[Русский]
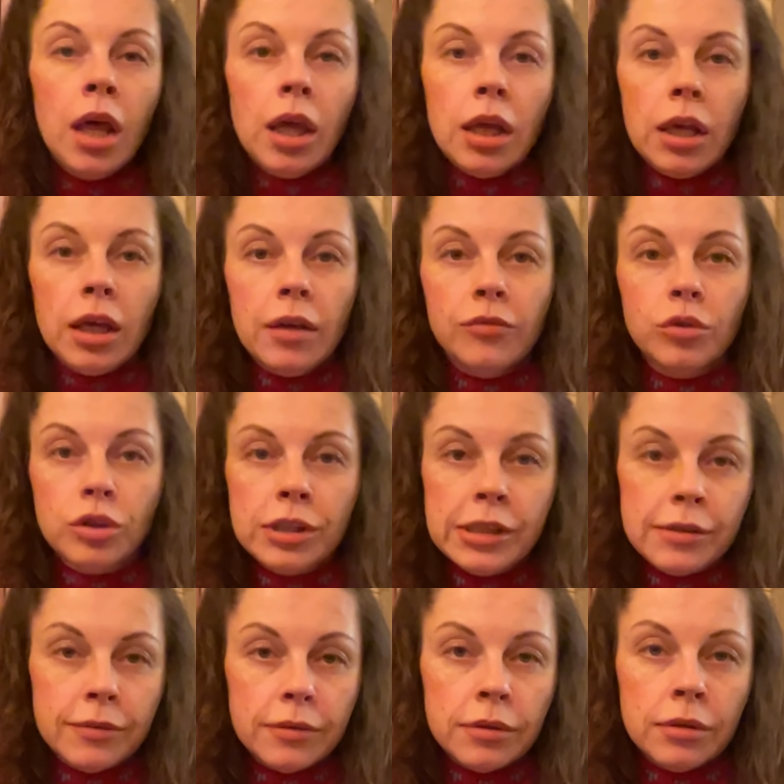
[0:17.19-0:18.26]
И вот
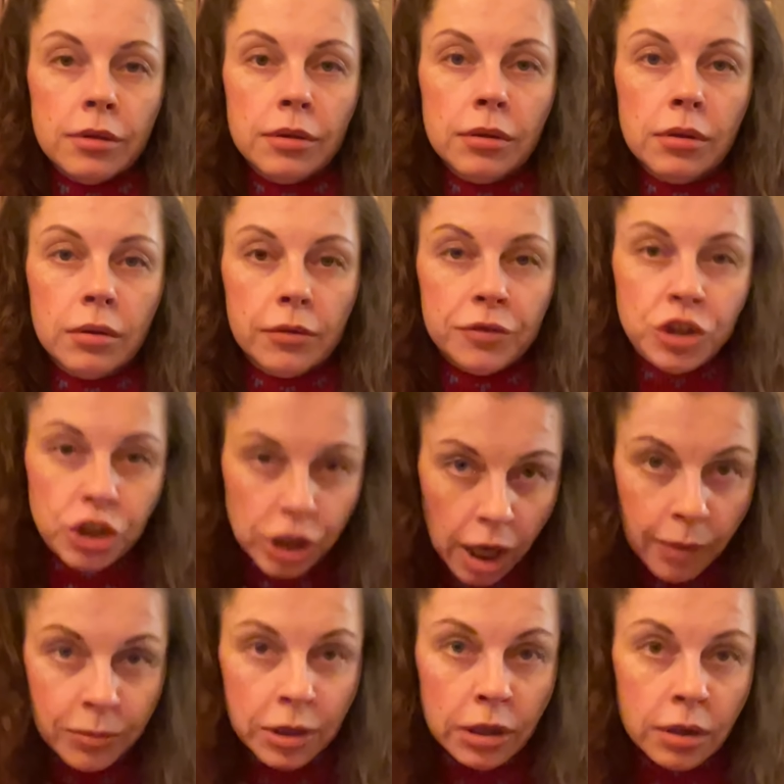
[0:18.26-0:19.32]
э, вчера
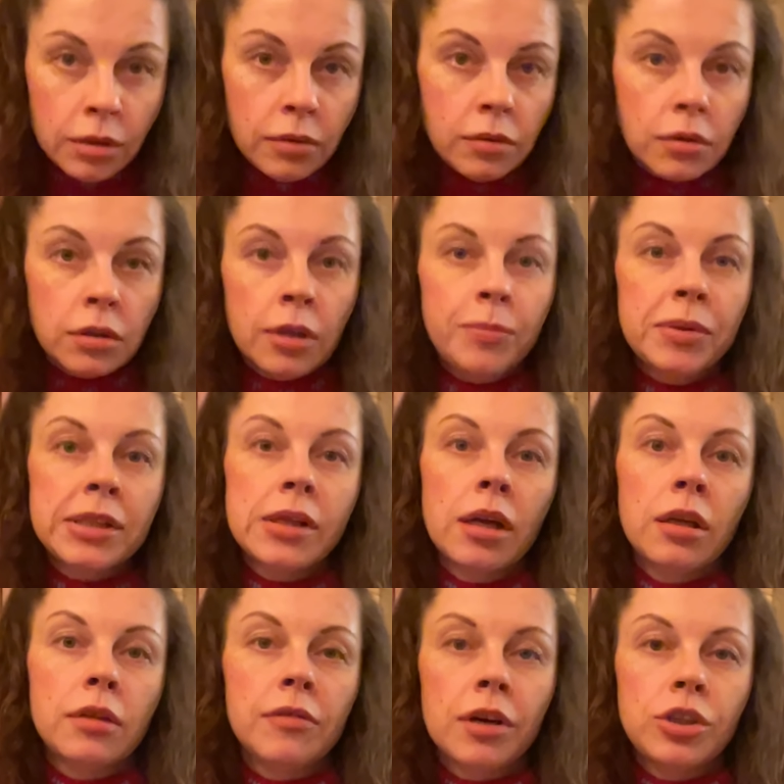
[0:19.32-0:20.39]
мне написали
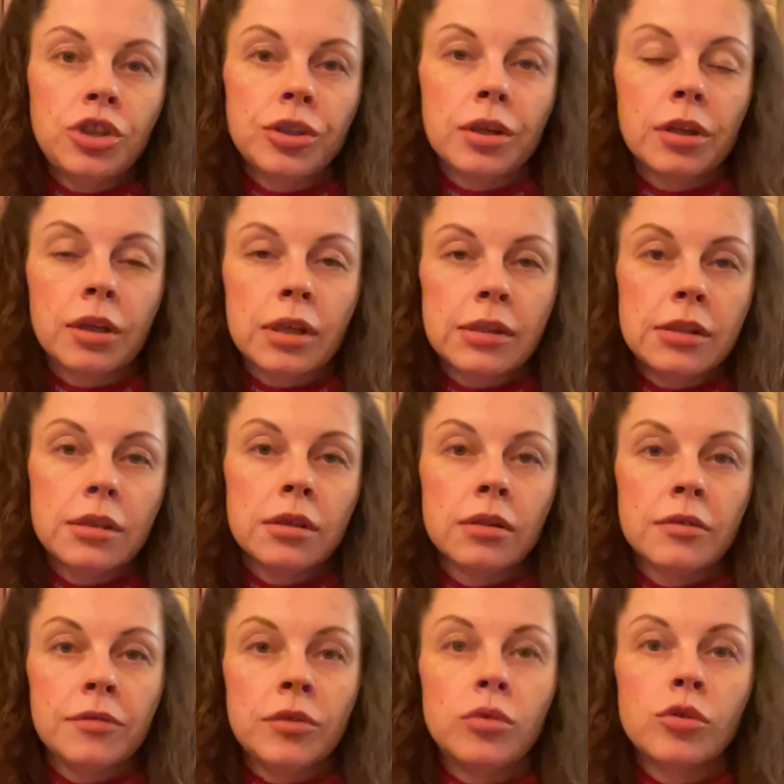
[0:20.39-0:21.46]
два человека, я сделала
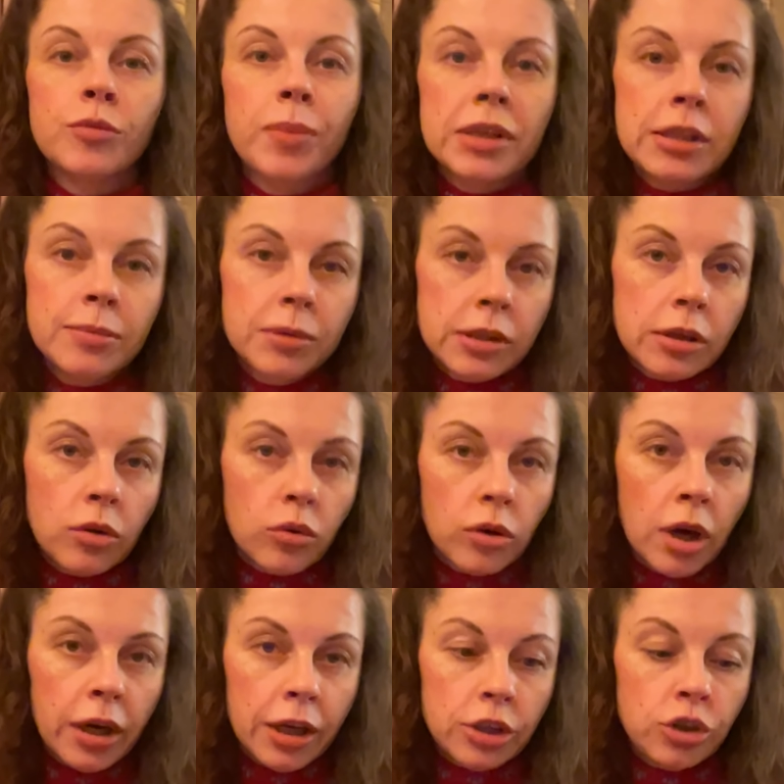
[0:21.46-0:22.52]
видео. Спасибо за такой
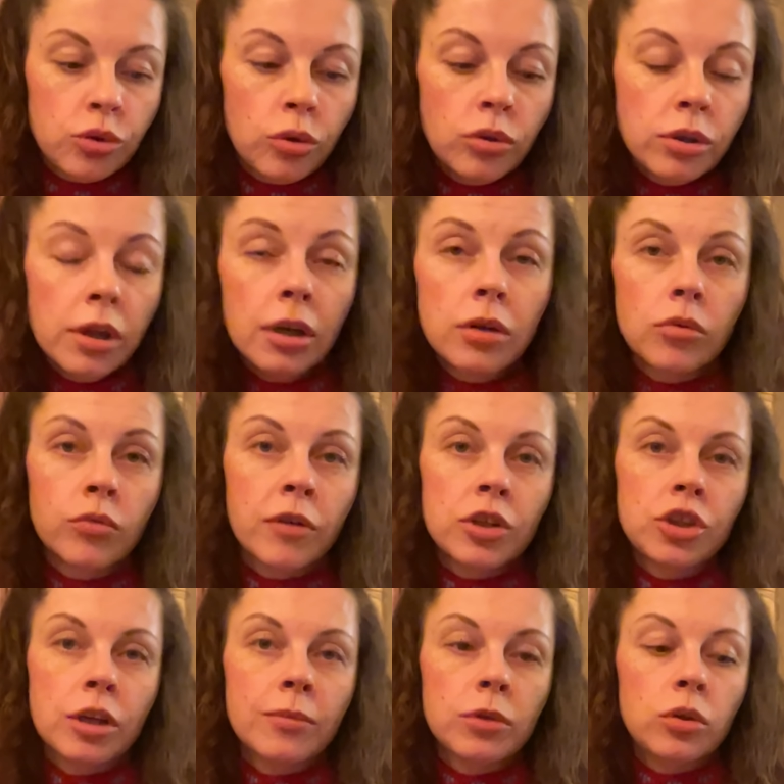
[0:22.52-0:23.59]
горячий отклик,
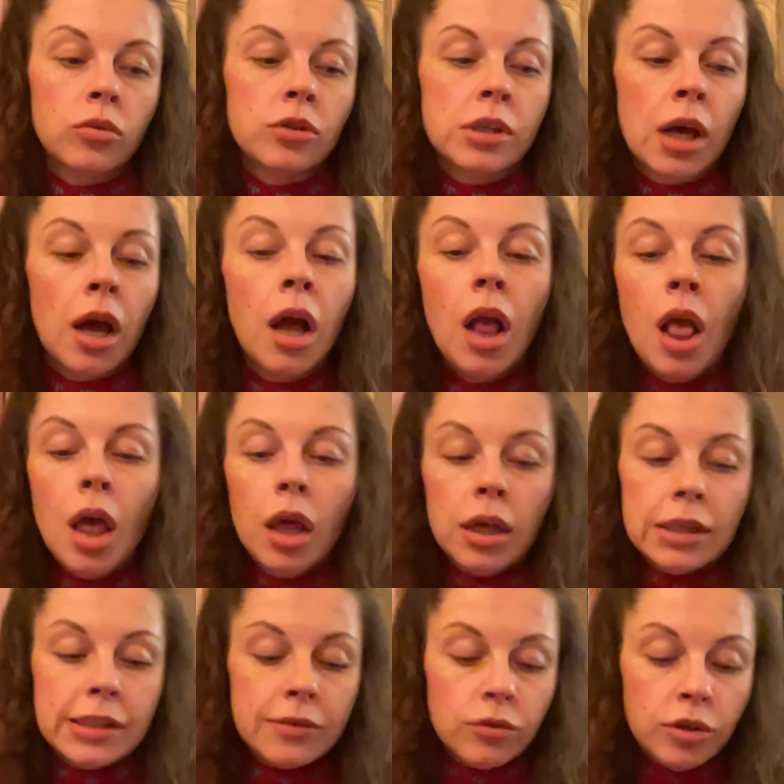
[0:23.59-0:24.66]
уважаемые друзья. И
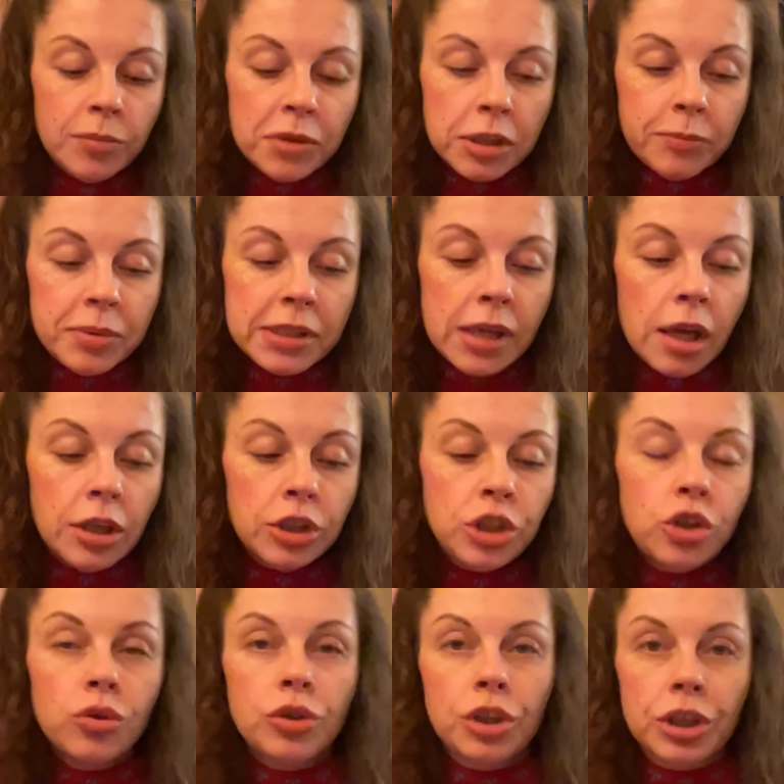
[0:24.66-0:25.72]
сегодня мне написали
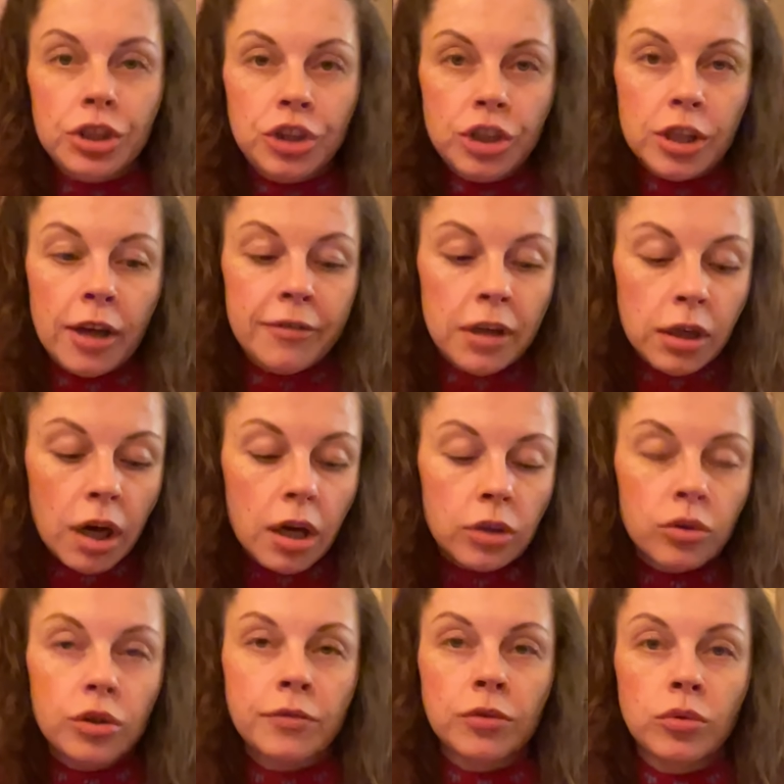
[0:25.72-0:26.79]
еще три человека,
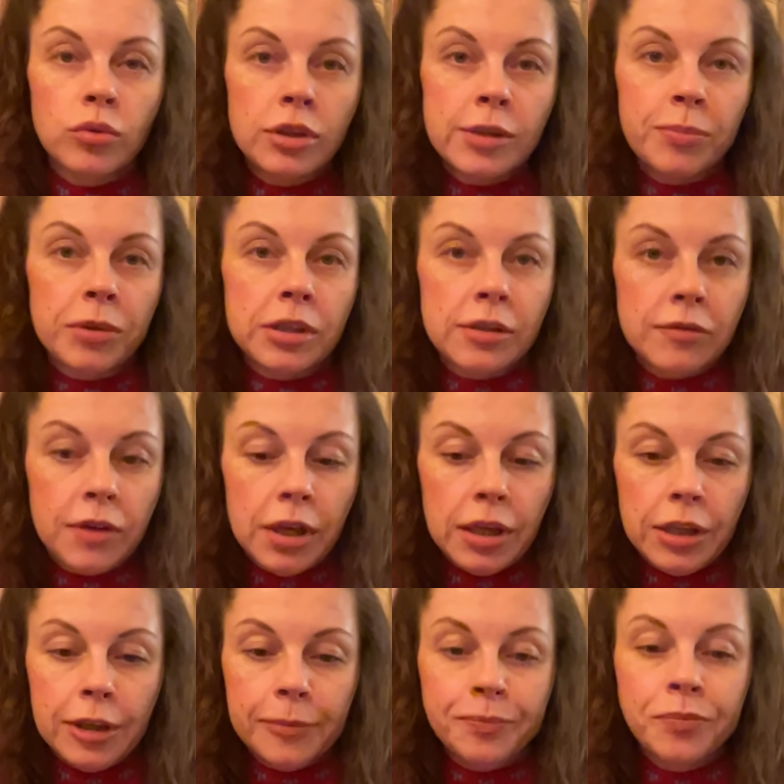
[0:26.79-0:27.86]
которые ведут
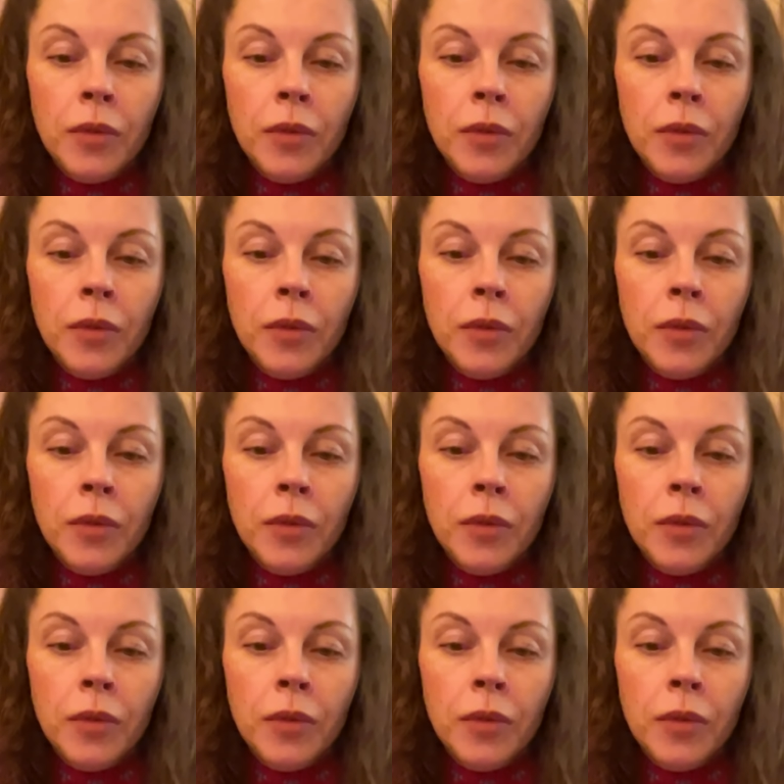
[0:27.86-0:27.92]
сопротивление.